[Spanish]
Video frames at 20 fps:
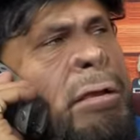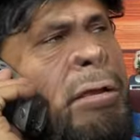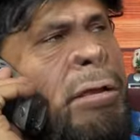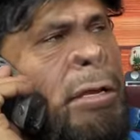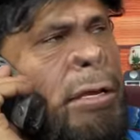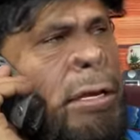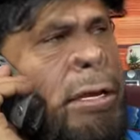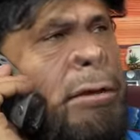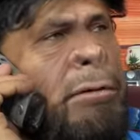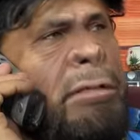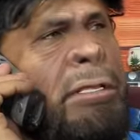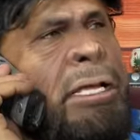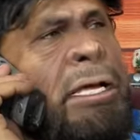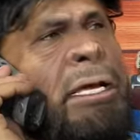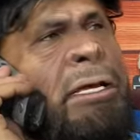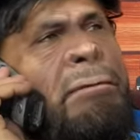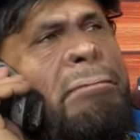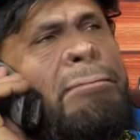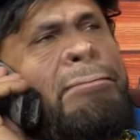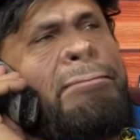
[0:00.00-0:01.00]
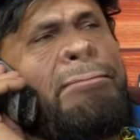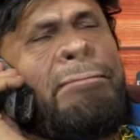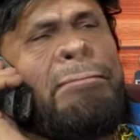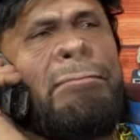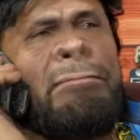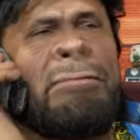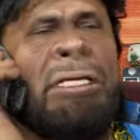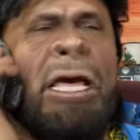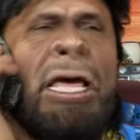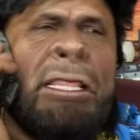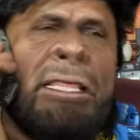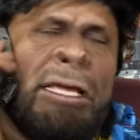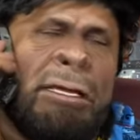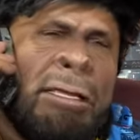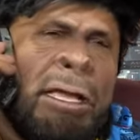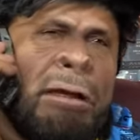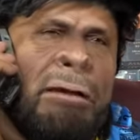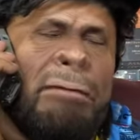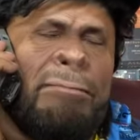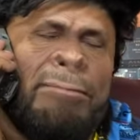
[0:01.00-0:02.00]
¿Qué onda? Ya,
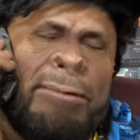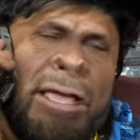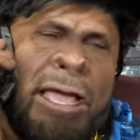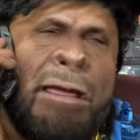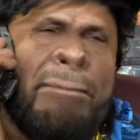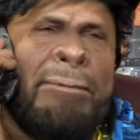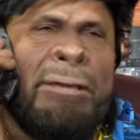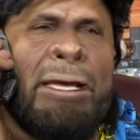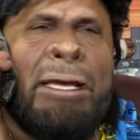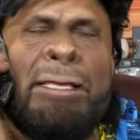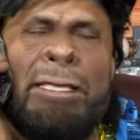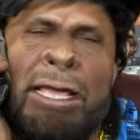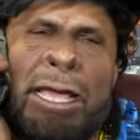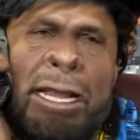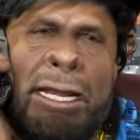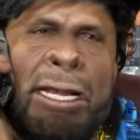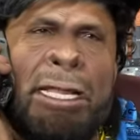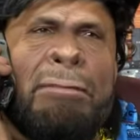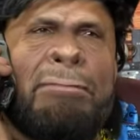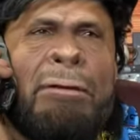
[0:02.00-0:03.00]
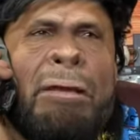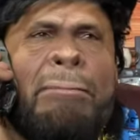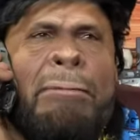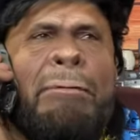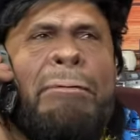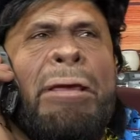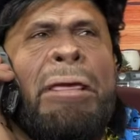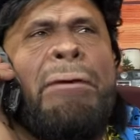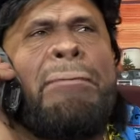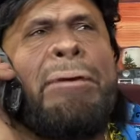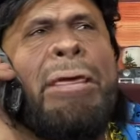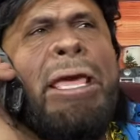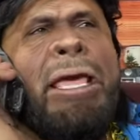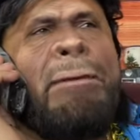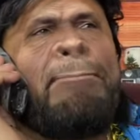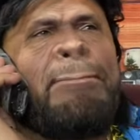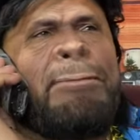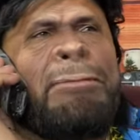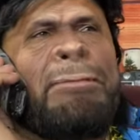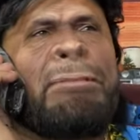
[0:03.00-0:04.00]
ya, ya, mija, ya, al rato que me vaya
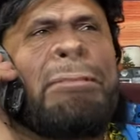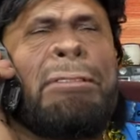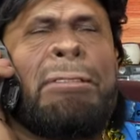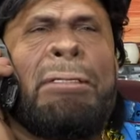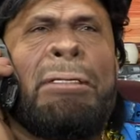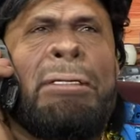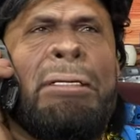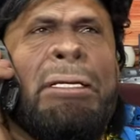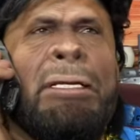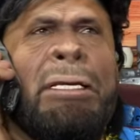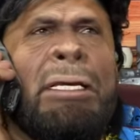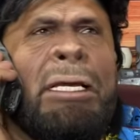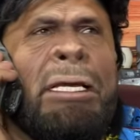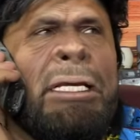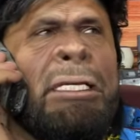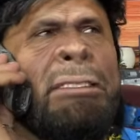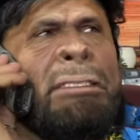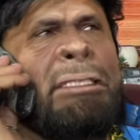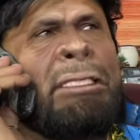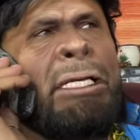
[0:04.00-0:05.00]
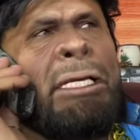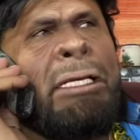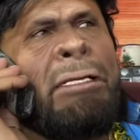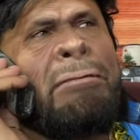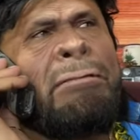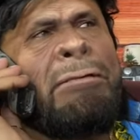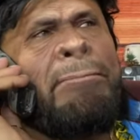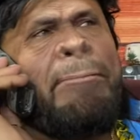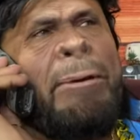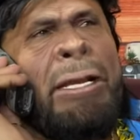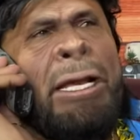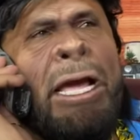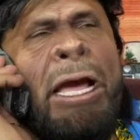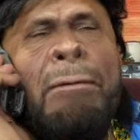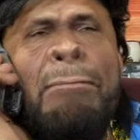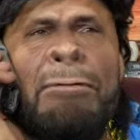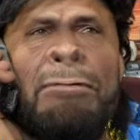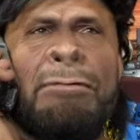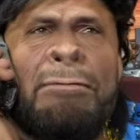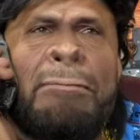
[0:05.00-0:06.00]
bien, pues, este, nos
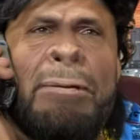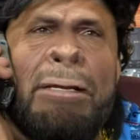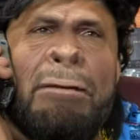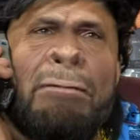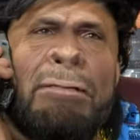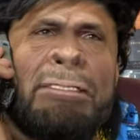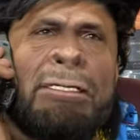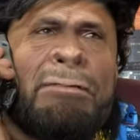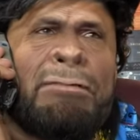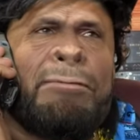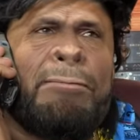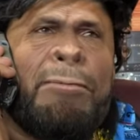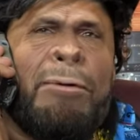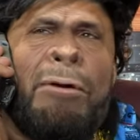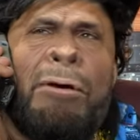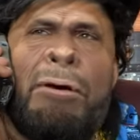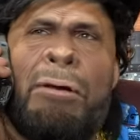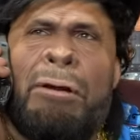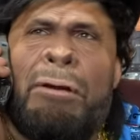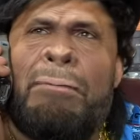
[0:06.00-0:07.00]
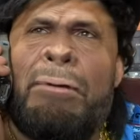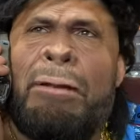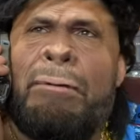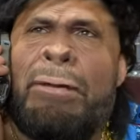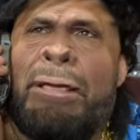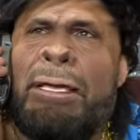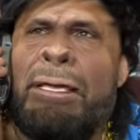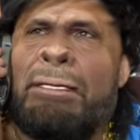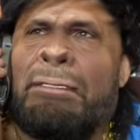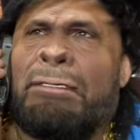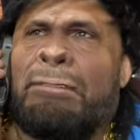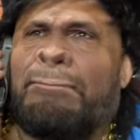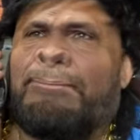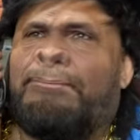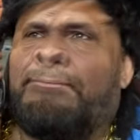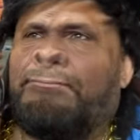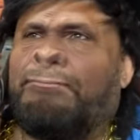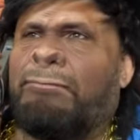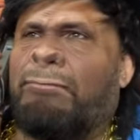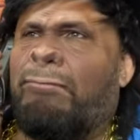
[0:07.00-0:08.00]
emparejamos, hombre, con el chavo sopor, ¿cómo la ves?
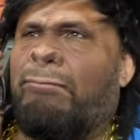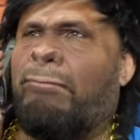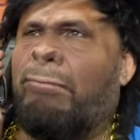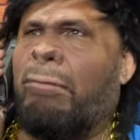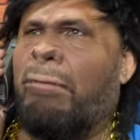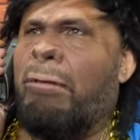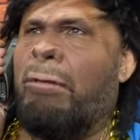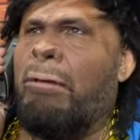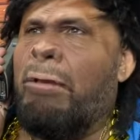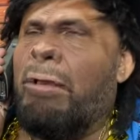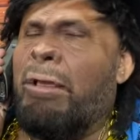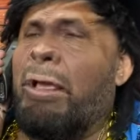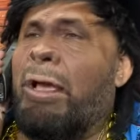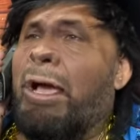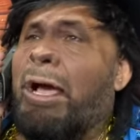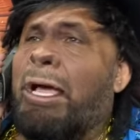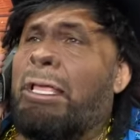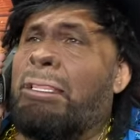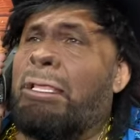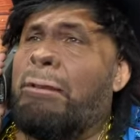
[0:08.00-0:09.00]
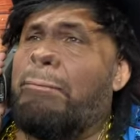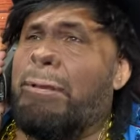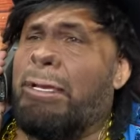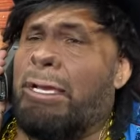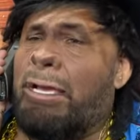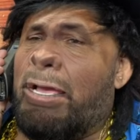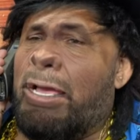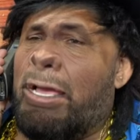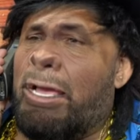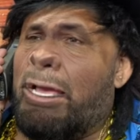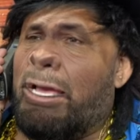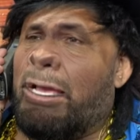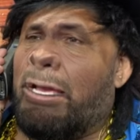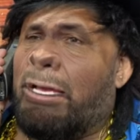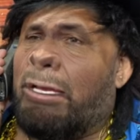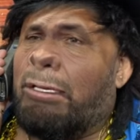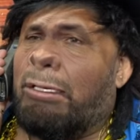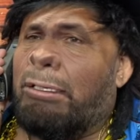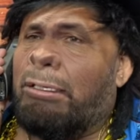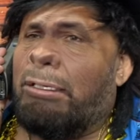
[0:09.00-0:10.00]
Ándale,
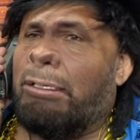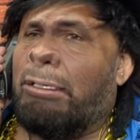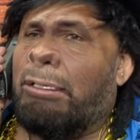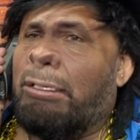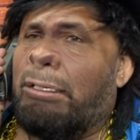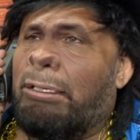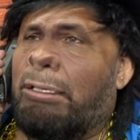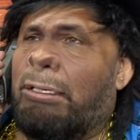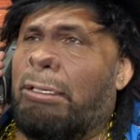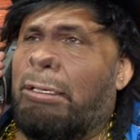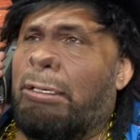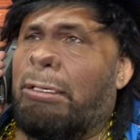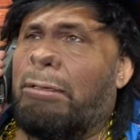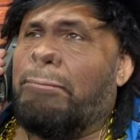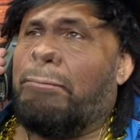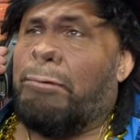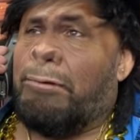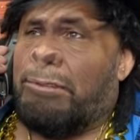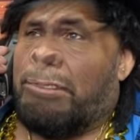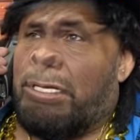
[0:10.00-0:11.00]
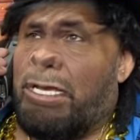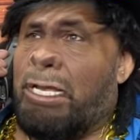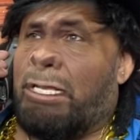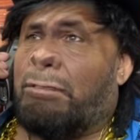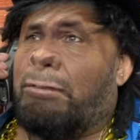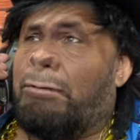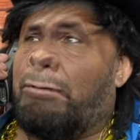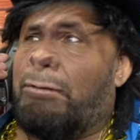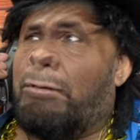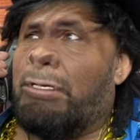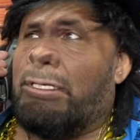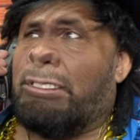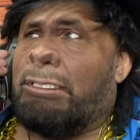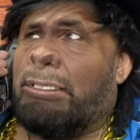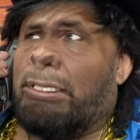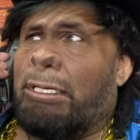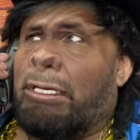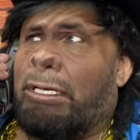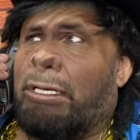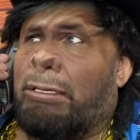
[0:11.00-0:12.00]
mija. Por cierto,
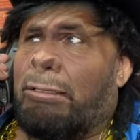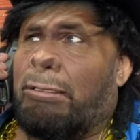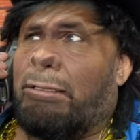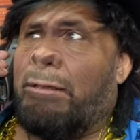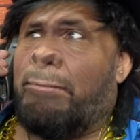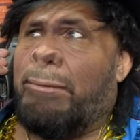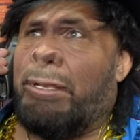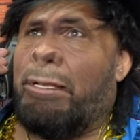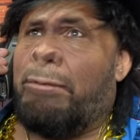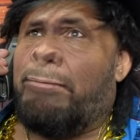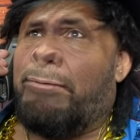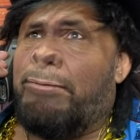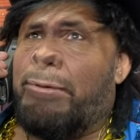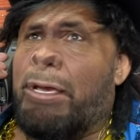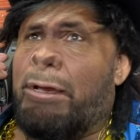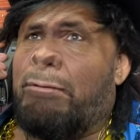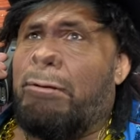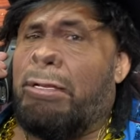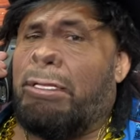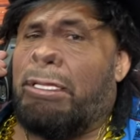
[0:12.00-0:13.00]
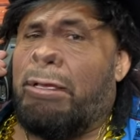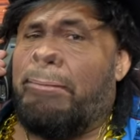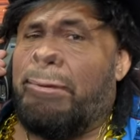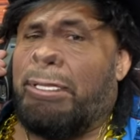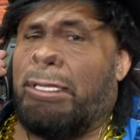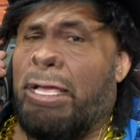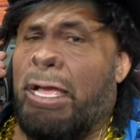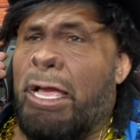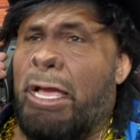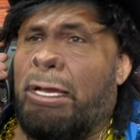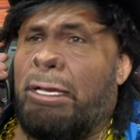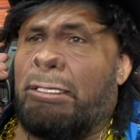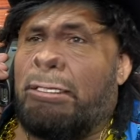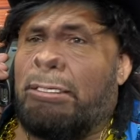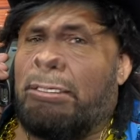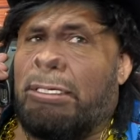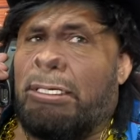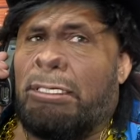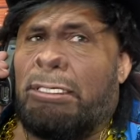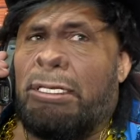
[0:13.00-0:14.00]
este, te miras muy bien con el tamita que te
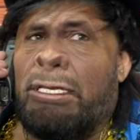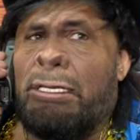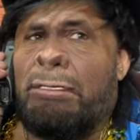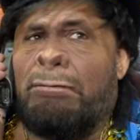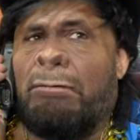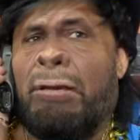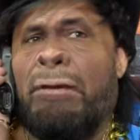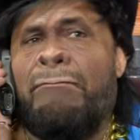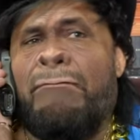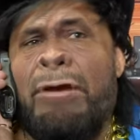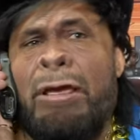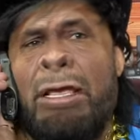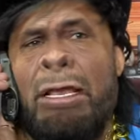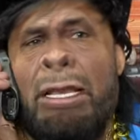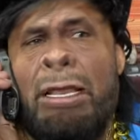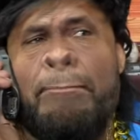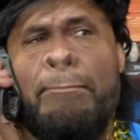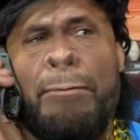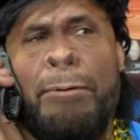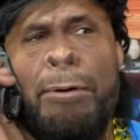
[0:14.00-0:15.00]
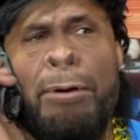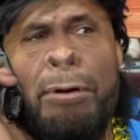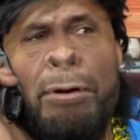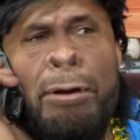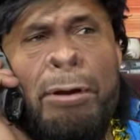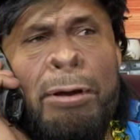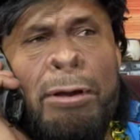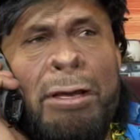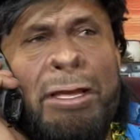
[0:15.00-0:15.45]
hiciste. ¿O qué fue, el hipo?